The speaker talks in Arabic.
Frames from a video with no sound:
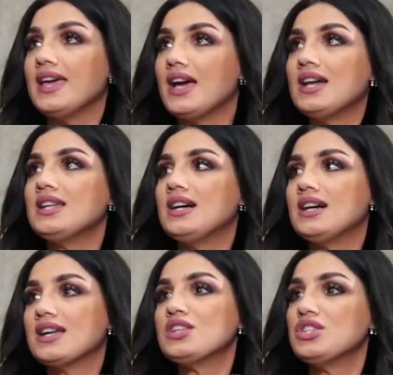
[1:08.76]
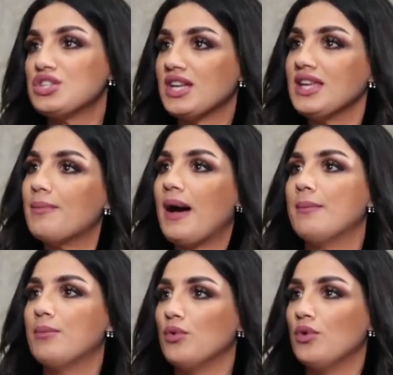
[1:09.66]
ايه انا كل شيء جريء
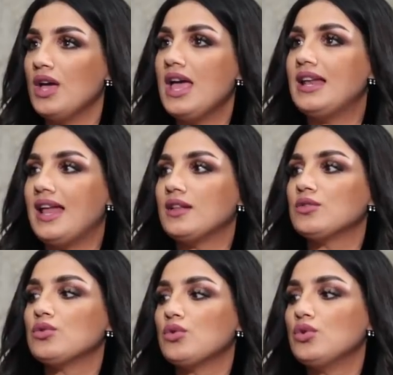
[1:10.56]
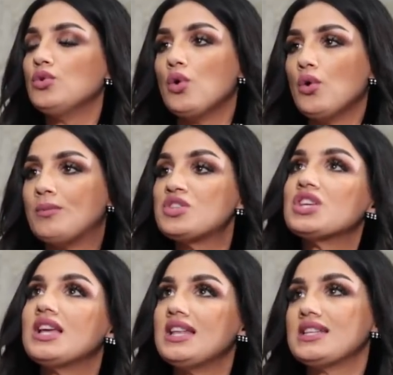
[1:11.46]
بحبه لانه اليوم
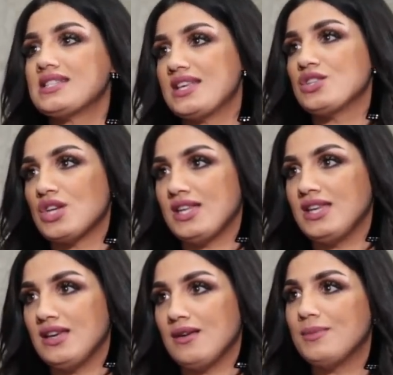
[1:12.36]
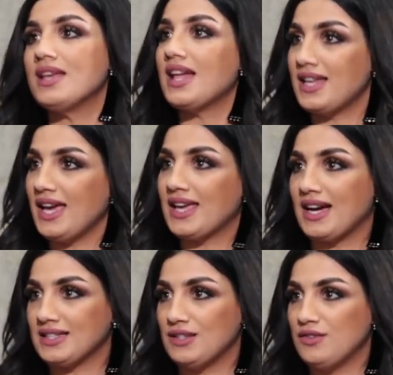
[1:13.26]
مش كل انسان جريء بيقدر يحكي
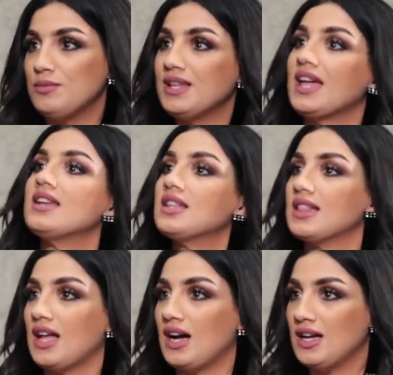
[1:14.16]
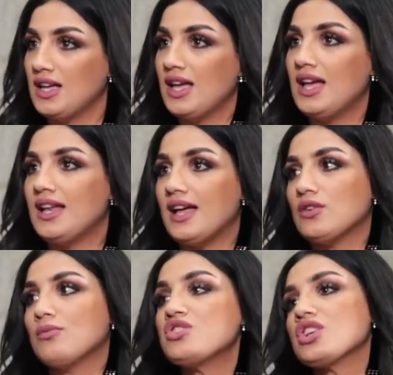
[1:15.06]
على في بيقدر يطلع م.
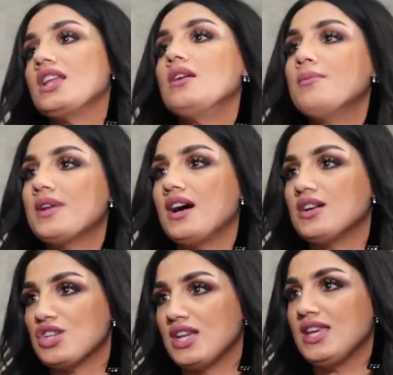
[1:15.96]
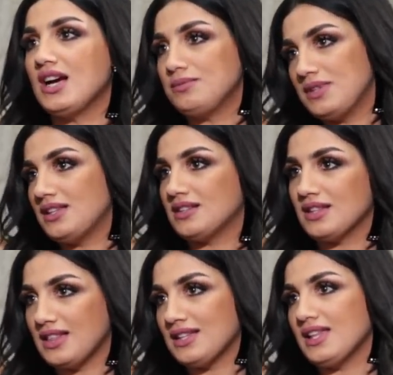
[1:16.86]
لانه مش كل امراه صحيح. جريئه بتقدر
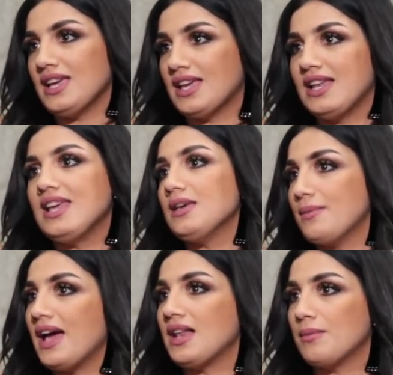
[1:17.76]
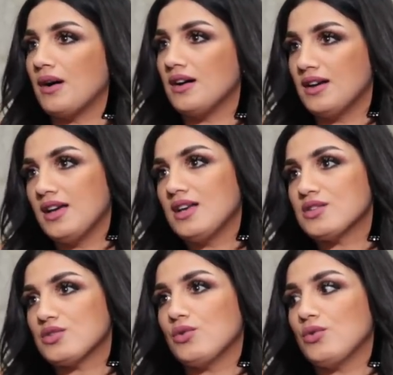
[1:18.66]
تطلع تحكي اللي هي بقلبها
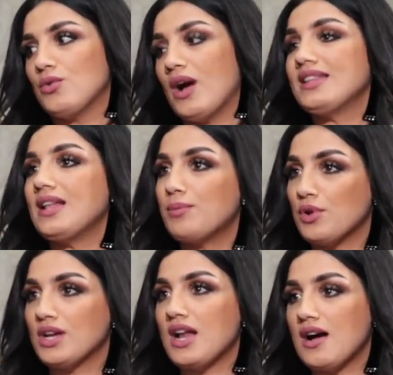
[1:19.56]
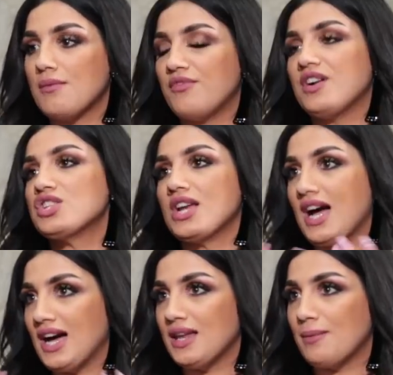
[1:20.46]
سو so هذا البروجرام فرجى
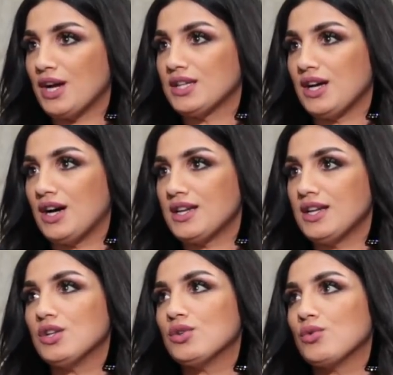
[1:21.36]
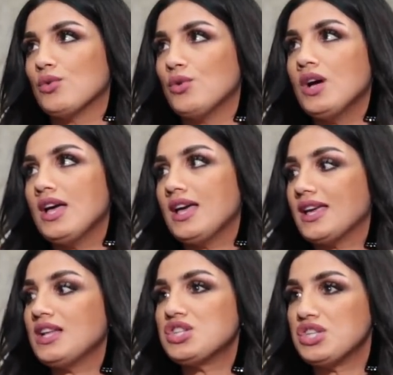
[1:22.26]
العالم اكثر انه
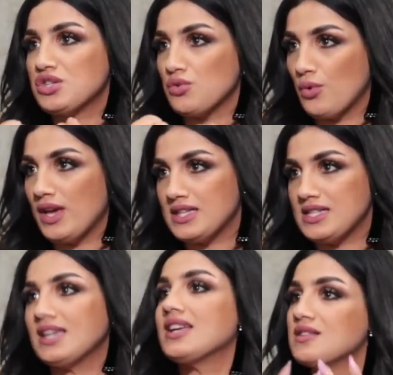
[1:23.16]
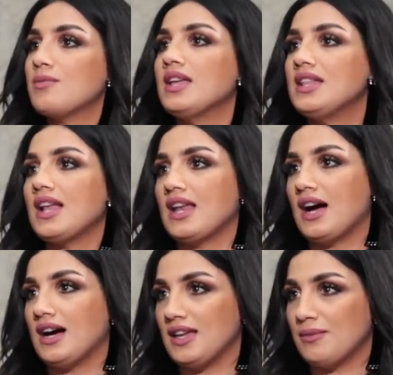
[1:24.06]
كل شيء جواتك تبيني
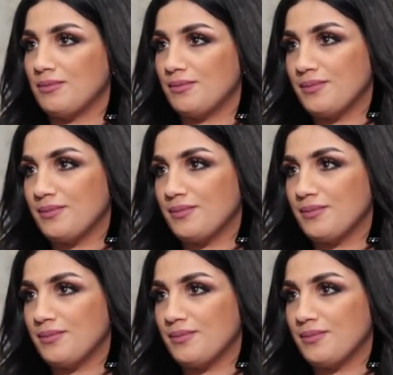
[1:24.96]
للعالم